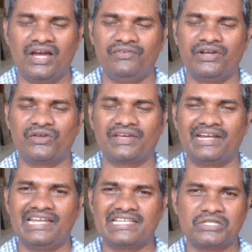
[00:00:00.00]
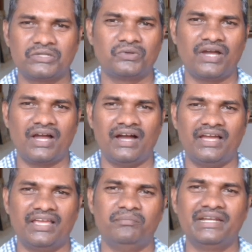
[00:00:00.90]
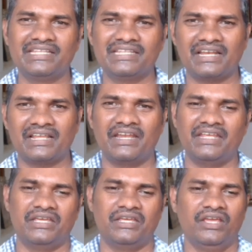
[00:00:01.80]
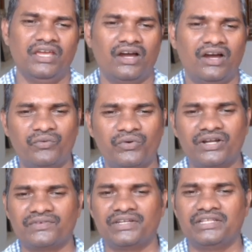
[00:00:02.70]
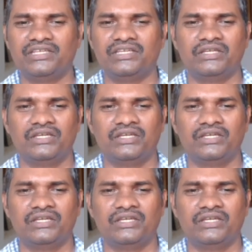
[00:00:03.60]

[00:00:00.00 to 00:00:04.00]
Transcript: వీళ్ళు వీళ్ళ రిలేషన్ ఎక్కువగా ఈ మెటీరియల్గానే ఉండటం అనేది